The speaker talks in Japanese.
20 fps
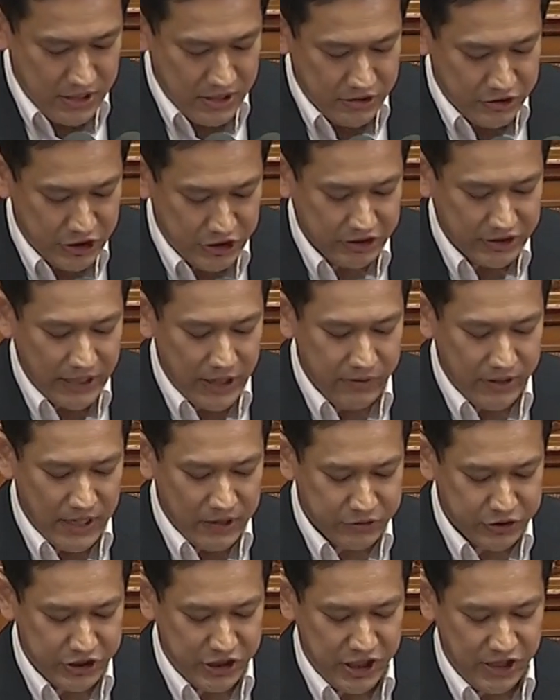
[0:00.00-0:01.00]
実態を
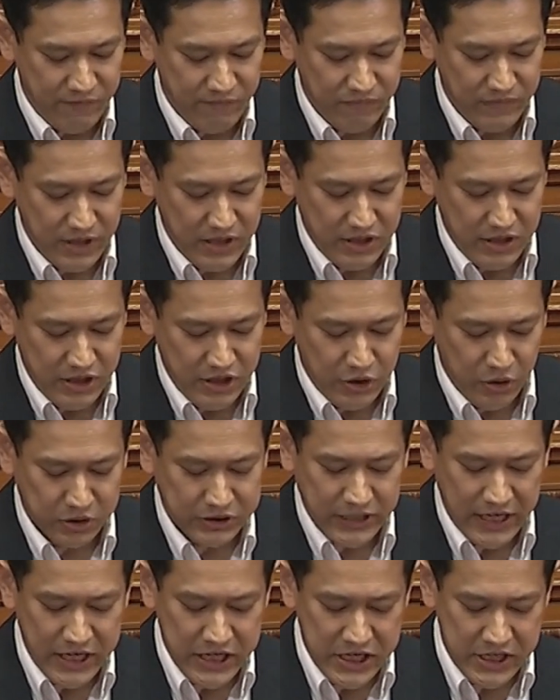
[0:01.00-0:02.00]
隠し、予
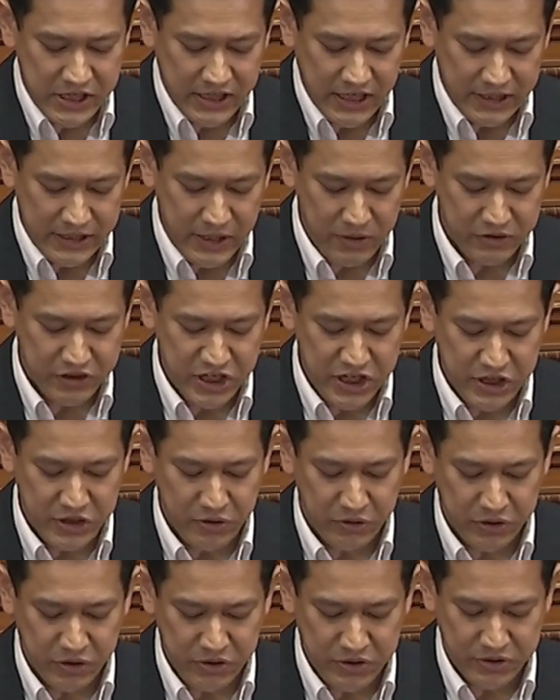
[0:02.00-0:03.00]
算委員会での審議
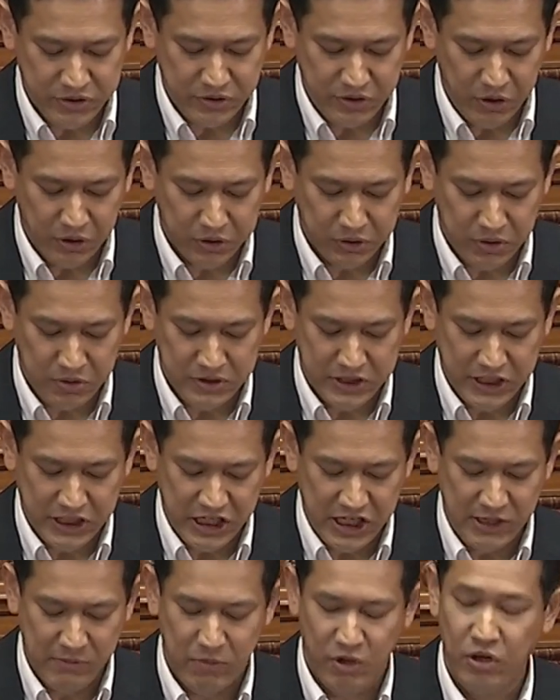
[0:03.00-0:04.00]
を拒否する与党の責
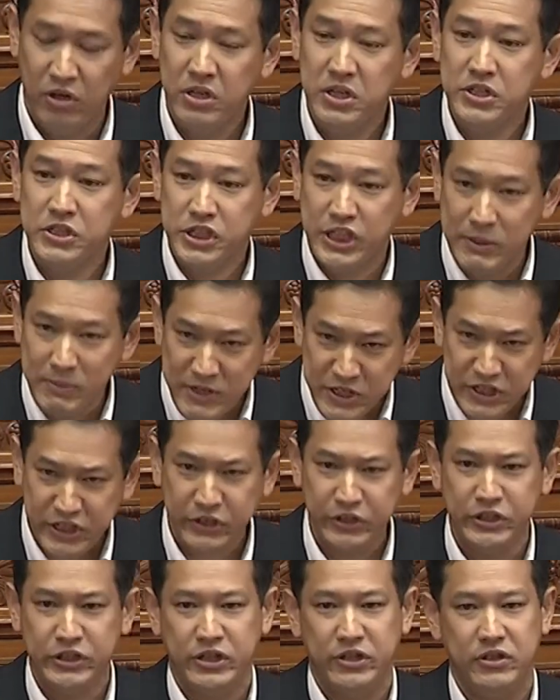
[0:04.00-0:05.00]
任も厳し
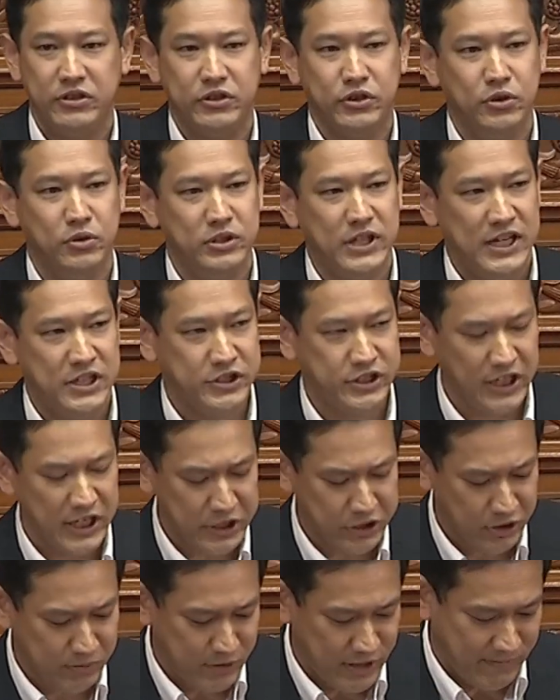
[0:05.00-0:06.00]
く糾弾したい
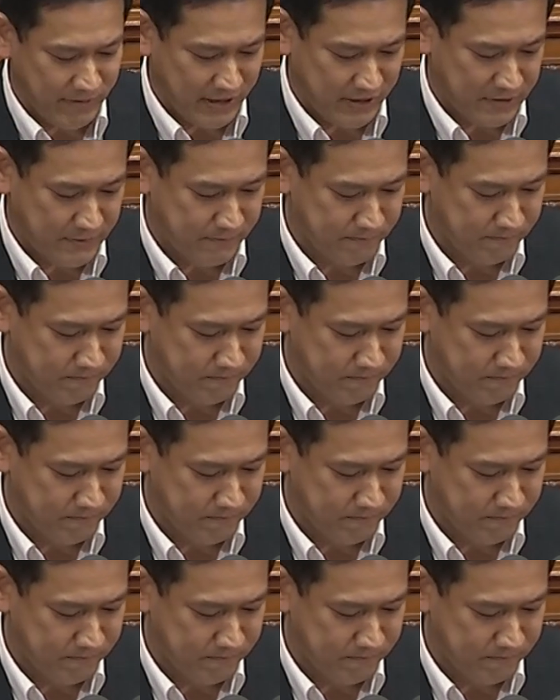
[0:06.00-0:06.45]
と思います。